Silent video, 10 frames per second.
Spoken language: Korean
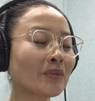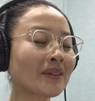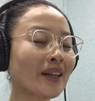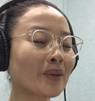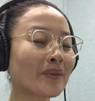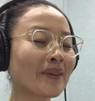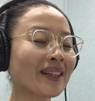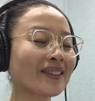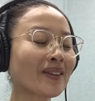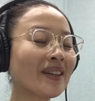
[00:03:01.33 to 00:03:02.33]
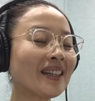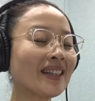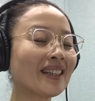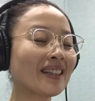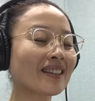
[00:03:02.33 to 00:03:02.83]
싶은 내용이 많아서
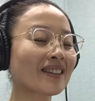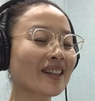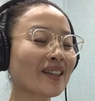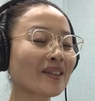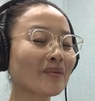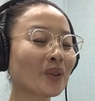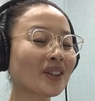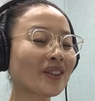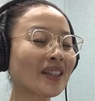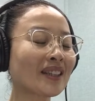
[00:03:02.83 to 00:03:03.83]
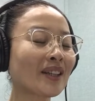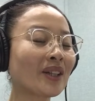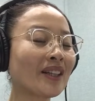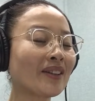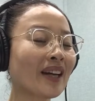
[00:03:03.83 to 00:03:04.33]
그렇게는 못 전해드리고
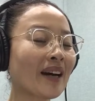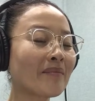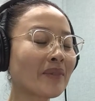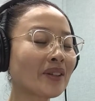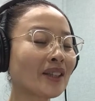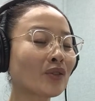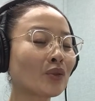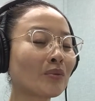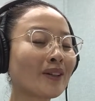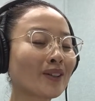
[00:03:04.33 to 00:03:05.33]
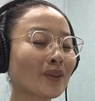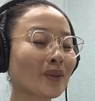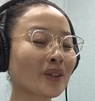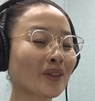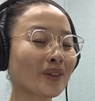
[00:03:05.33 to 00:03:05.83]
1년에 한 번이나 두 번
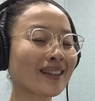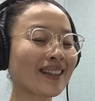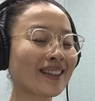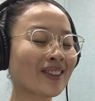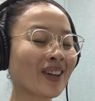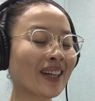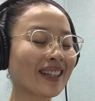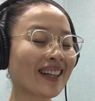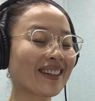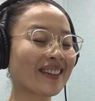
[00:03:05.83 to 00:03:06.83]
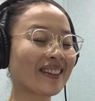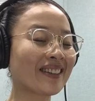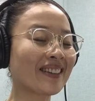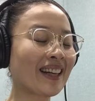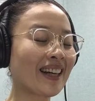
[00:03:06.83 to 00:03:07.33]
정도 전해드리는 것 같아요.
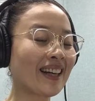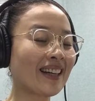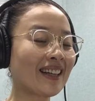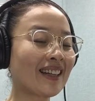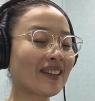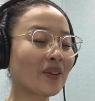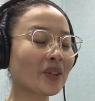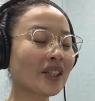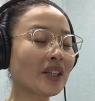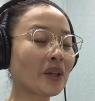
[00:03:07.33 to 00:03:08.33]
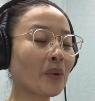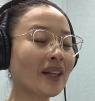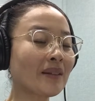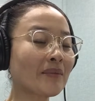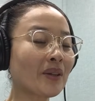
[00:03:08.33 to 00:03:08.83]
혹시
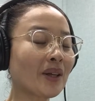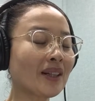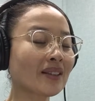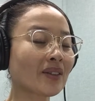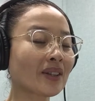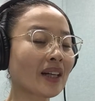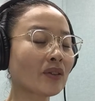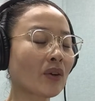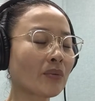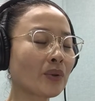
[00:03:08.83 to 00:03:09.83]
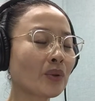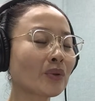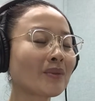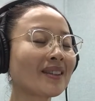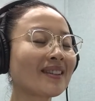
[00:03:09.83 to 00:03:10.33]
이완이 필요하시거나 너무
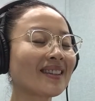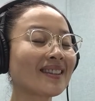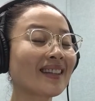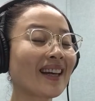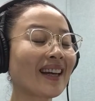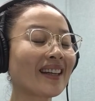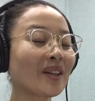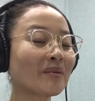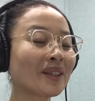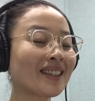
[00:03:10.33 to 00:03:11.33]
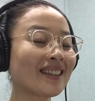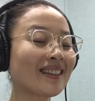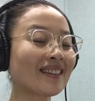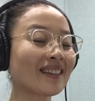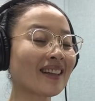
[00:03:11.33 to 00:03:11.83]
요즘 지치는데 이런
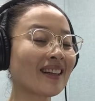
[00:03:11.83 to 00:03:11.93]
분들은